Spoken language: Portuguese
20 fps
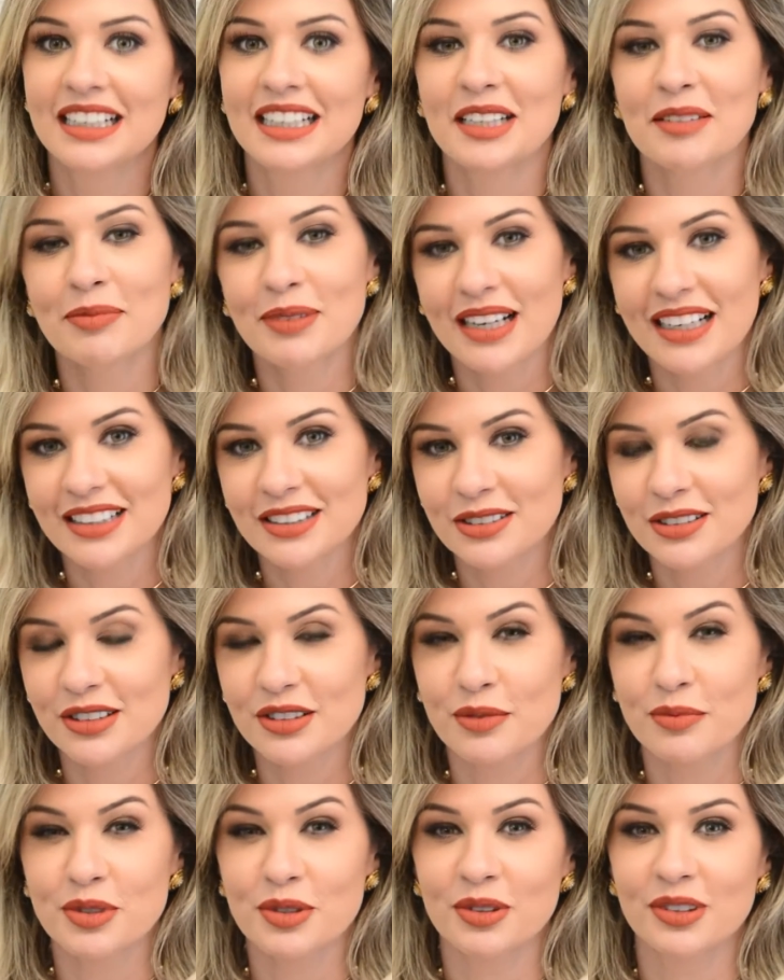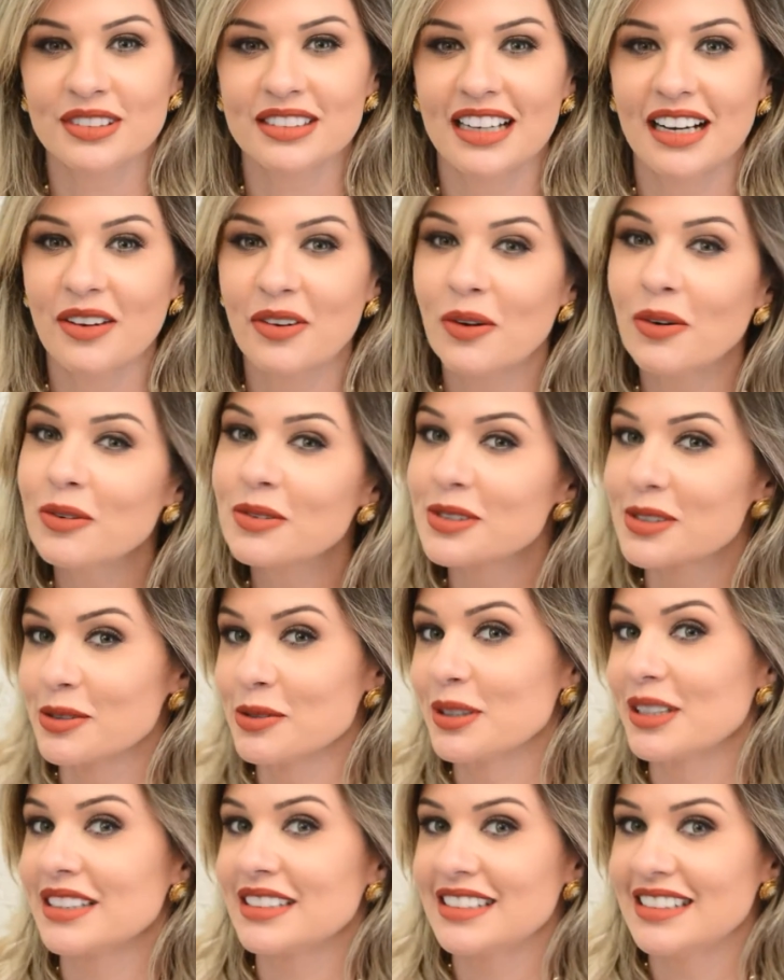e para isso nós vamos contar com os
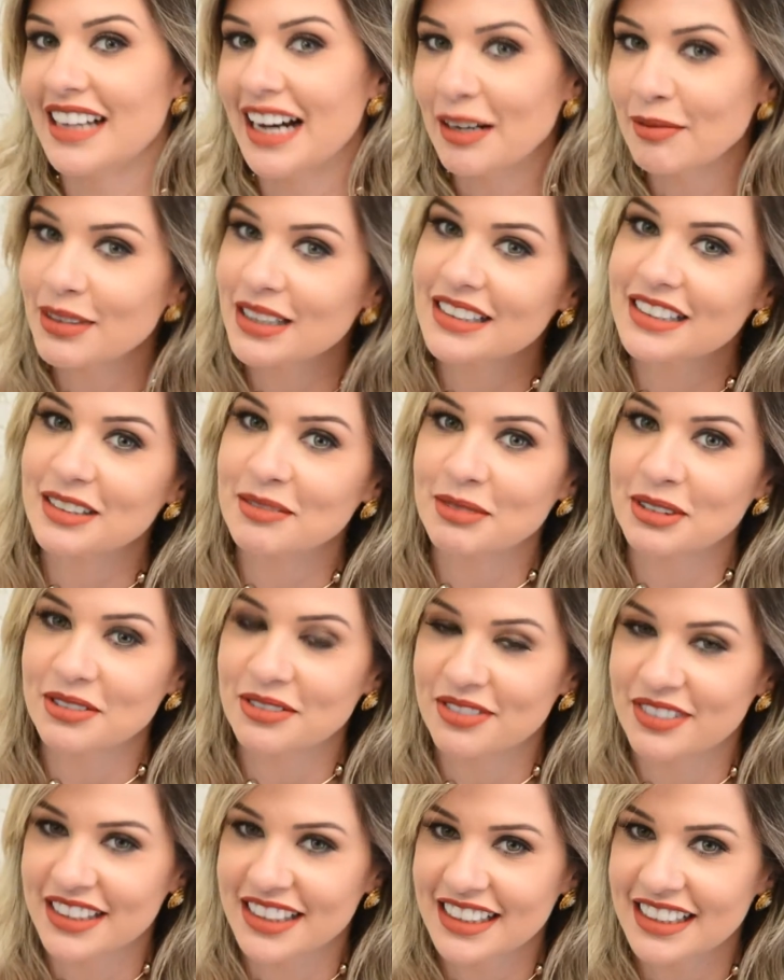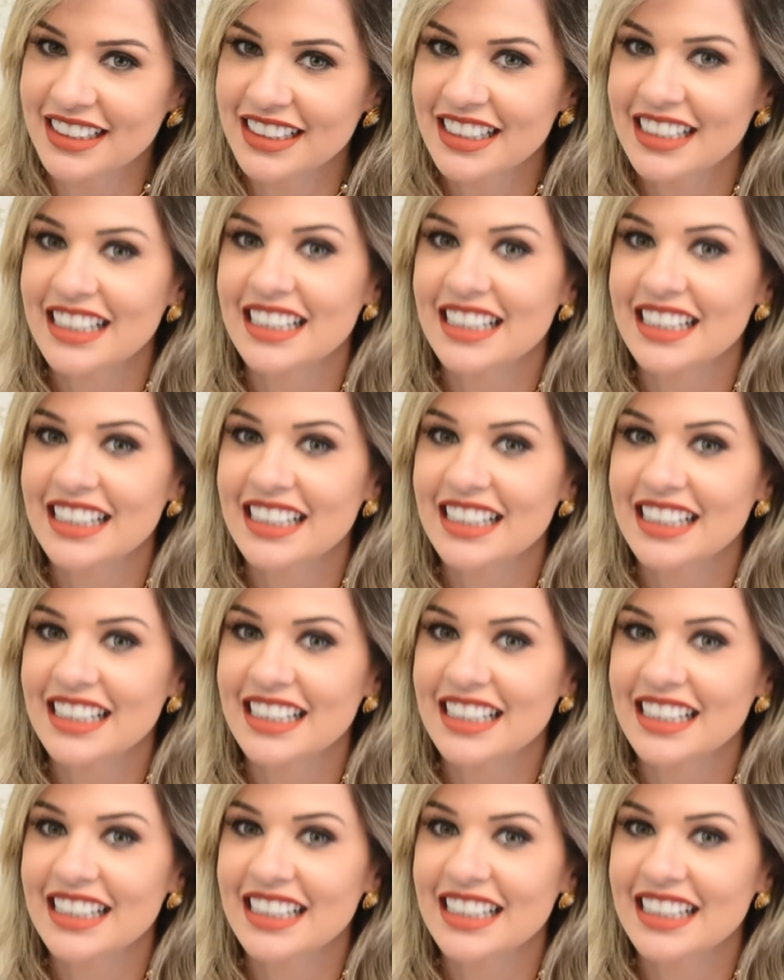looks da Madame V